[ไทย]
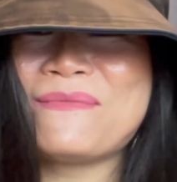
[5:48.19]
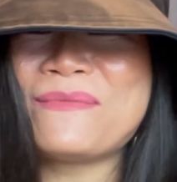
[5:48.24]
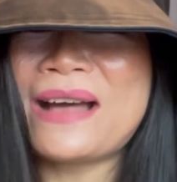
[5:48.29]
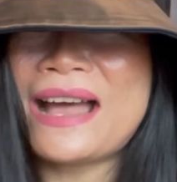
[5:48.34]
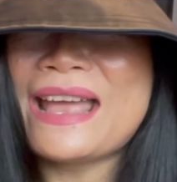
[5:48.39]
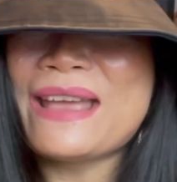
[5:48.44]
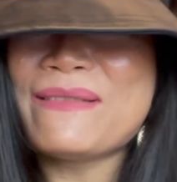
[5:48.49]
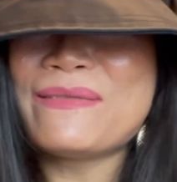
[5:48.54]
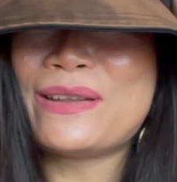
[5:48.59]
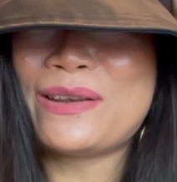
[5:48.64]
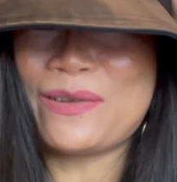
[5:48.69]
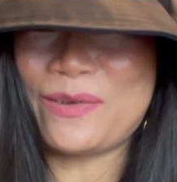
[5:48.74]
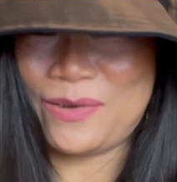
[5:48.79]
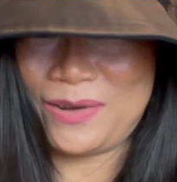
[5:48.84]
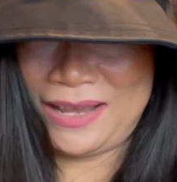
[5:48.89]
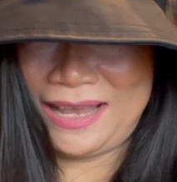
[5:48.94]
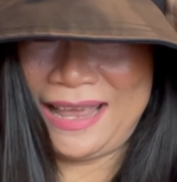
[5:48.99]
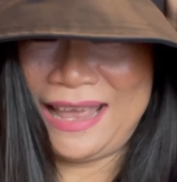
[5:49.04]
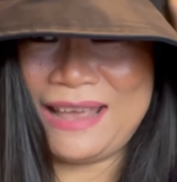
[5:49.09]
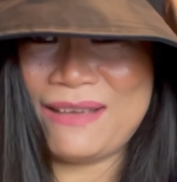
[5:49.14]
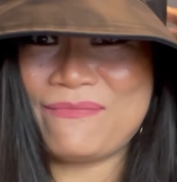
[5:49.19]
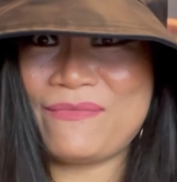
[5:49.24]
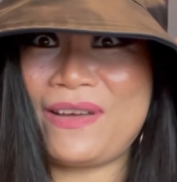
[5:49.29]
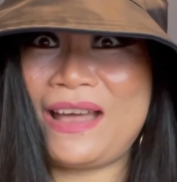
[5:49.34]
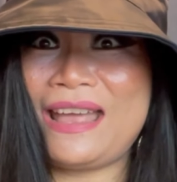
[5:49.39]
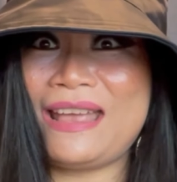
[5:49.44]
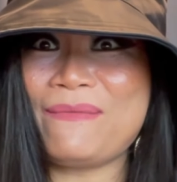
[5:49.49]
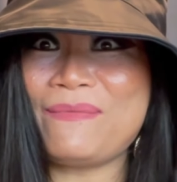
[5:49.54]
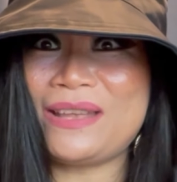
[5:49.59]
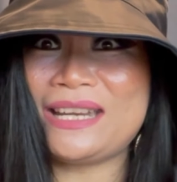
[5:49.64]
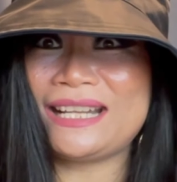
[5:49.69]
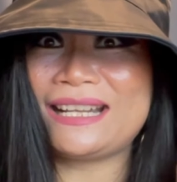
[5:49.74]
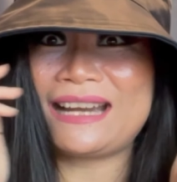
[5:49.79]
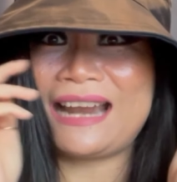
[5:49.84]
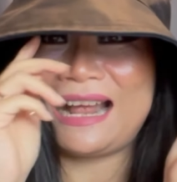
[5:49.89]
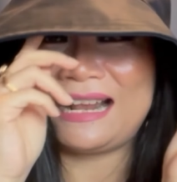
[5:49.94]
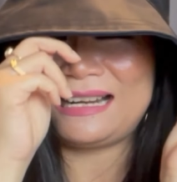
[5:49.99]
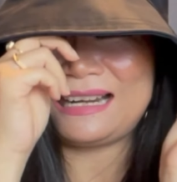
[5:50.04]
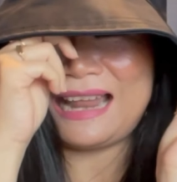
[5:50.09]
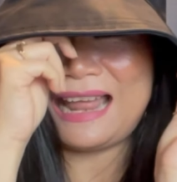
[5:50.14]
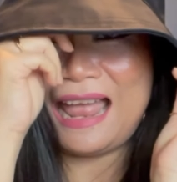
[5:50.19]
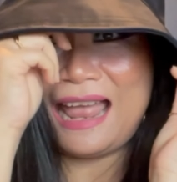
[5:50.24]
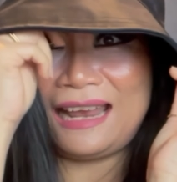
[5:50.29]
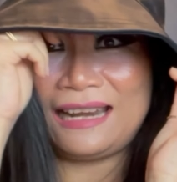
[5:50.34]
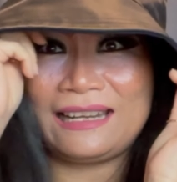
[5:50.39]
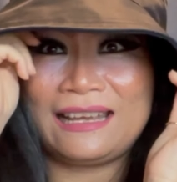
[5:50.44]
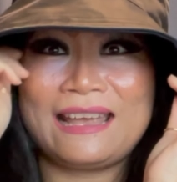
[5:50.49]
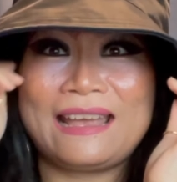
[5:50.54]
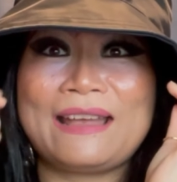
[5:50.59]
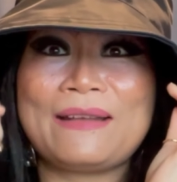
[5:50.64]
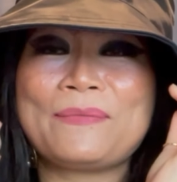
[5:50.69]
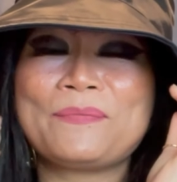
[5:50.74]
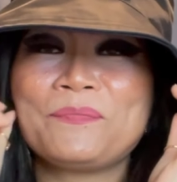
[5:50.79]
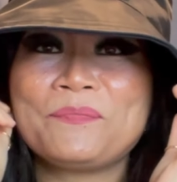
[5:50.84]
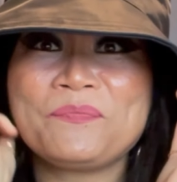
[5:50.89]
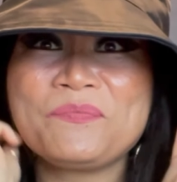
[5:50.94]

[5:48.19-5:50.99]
ไหม มันโอเคไหม เป็นครั้งแรกนะคะ